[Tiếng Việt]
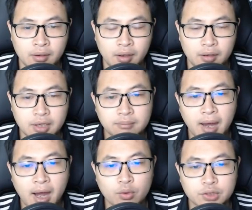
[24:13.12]
Nhân
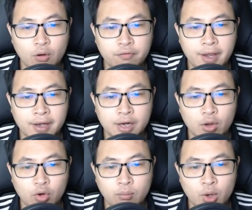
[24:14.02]
mã của 6 phe
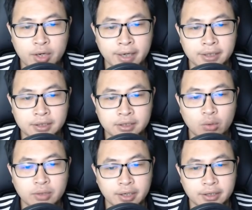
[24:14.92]
đều có bối cảnh
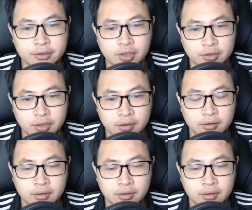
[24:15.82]
không thể khinh thường được.